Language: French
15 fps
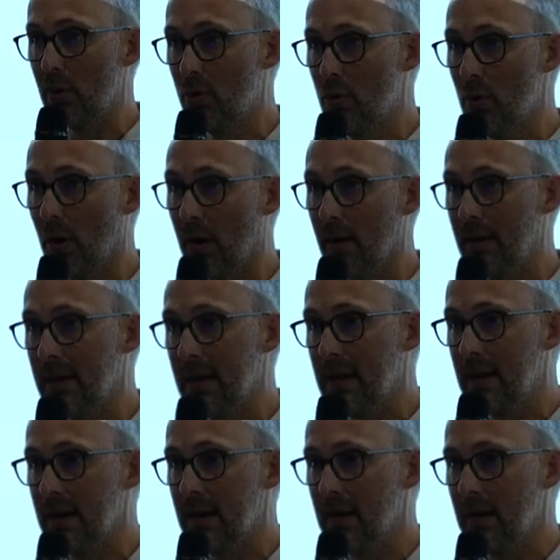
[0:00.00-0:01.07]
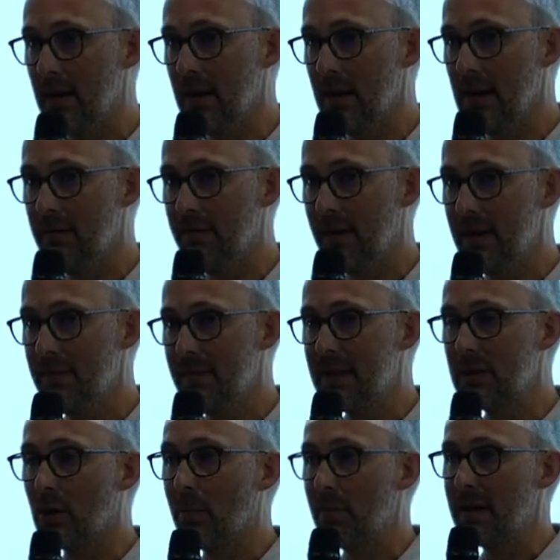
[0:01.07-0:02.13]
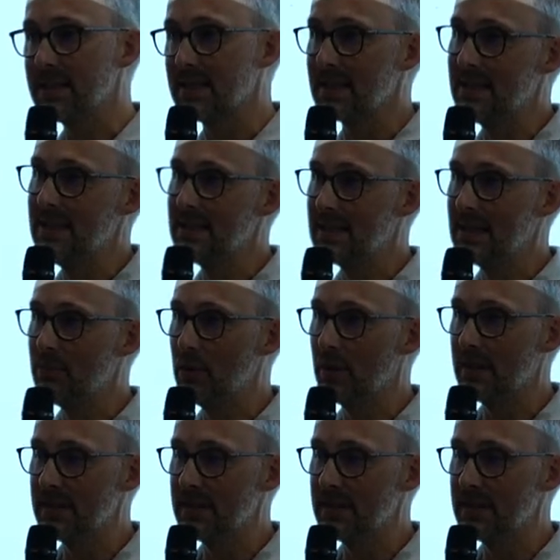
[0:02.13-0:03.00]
un cours, euh, il fallait mettre en place un système de